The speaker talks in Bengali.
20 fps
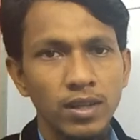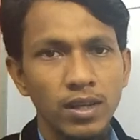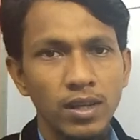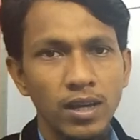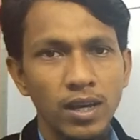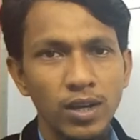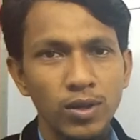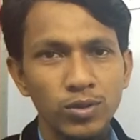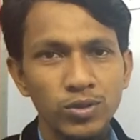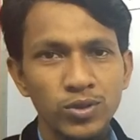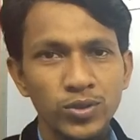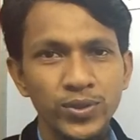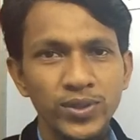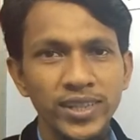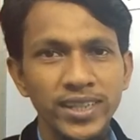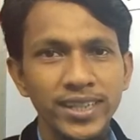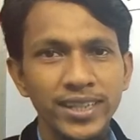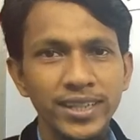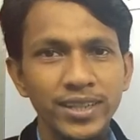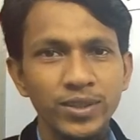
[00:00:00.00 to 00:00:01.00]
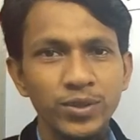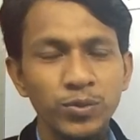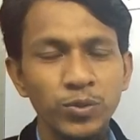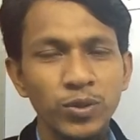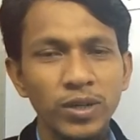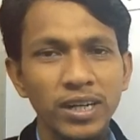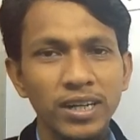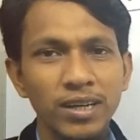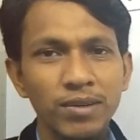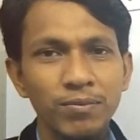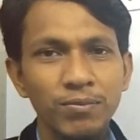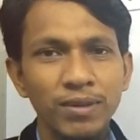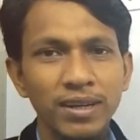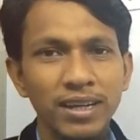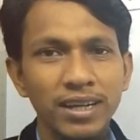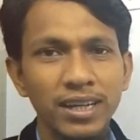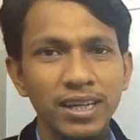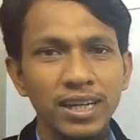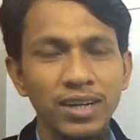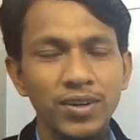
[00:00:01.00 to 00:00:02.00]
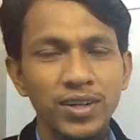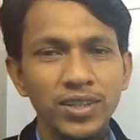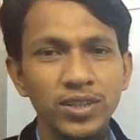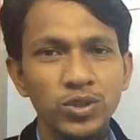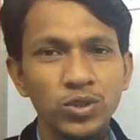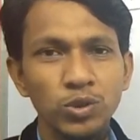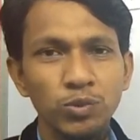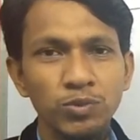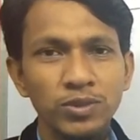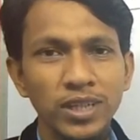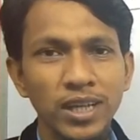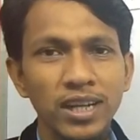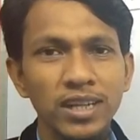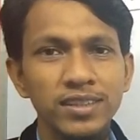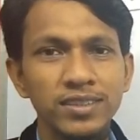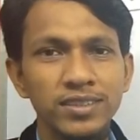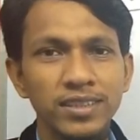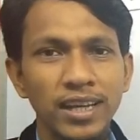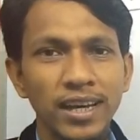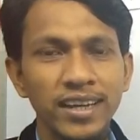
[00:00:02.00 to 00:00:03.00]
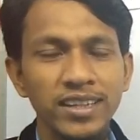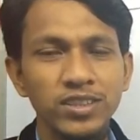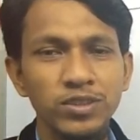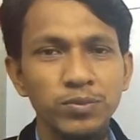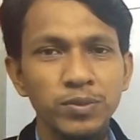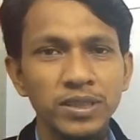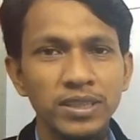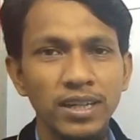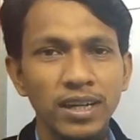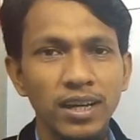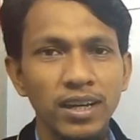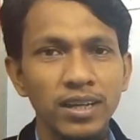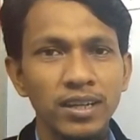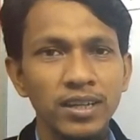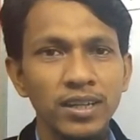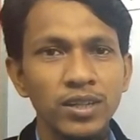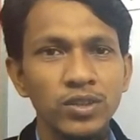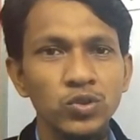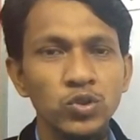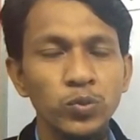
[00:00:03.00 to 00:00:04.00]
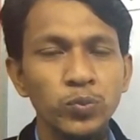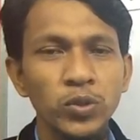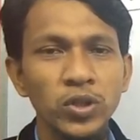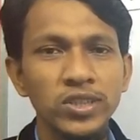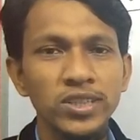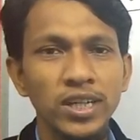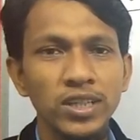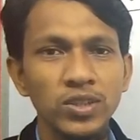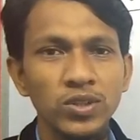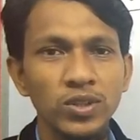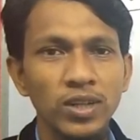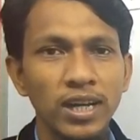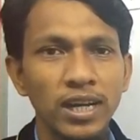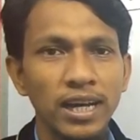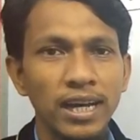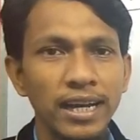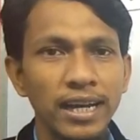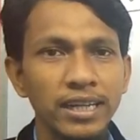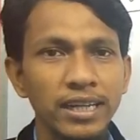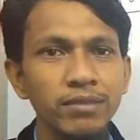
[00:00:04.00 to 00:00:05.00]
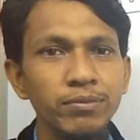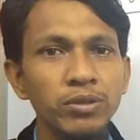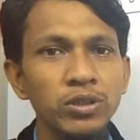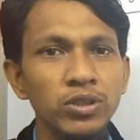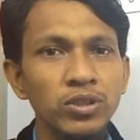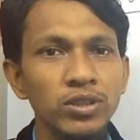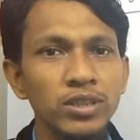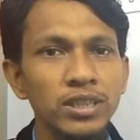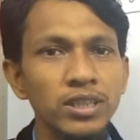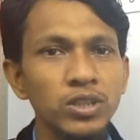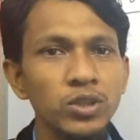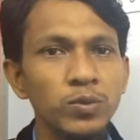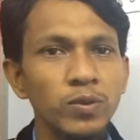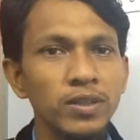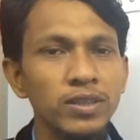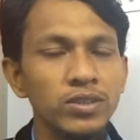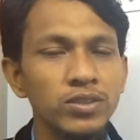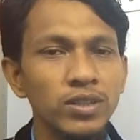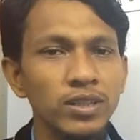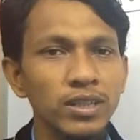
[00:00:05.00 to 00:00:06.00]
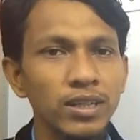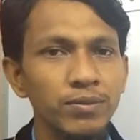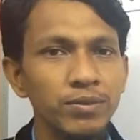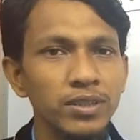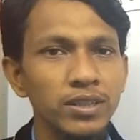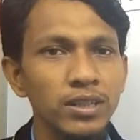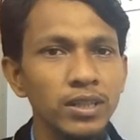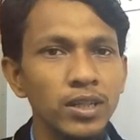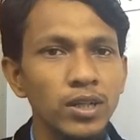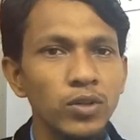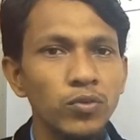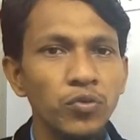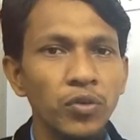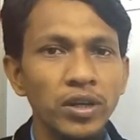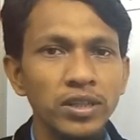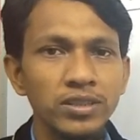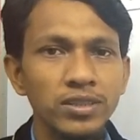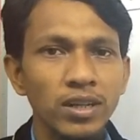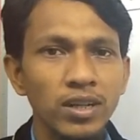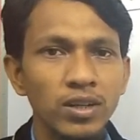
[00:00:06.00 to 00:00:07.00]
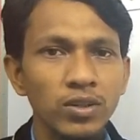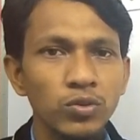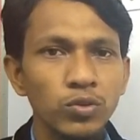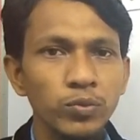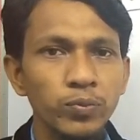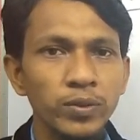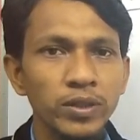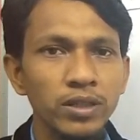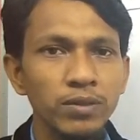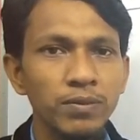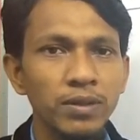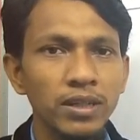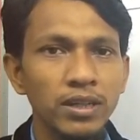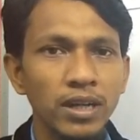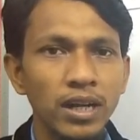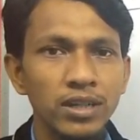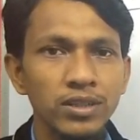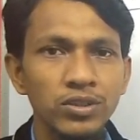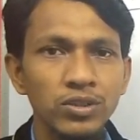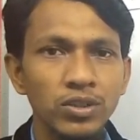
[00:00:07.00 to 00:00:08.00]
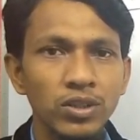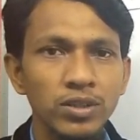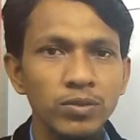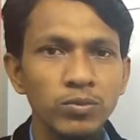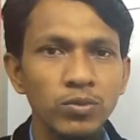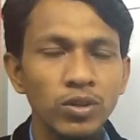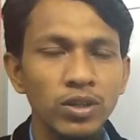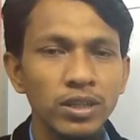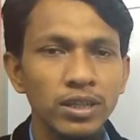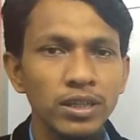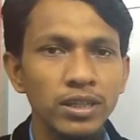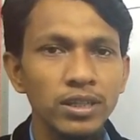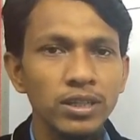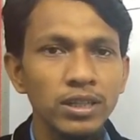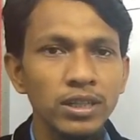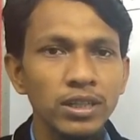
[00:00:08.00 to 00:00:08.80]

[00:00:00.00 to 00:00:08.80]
হ্যালো স্টুডেন্ট ওয়েলকাম ব্যাক আওয়ার ইউটিউব চ্যানেল সায়েন্স বিটা তো প্রিয় ছাত্ররা আগের ভিডিওতে তোমাদের সঙ্গে আমি ফাংশনাল গ্রুপের বা কার্যকারীমূলকের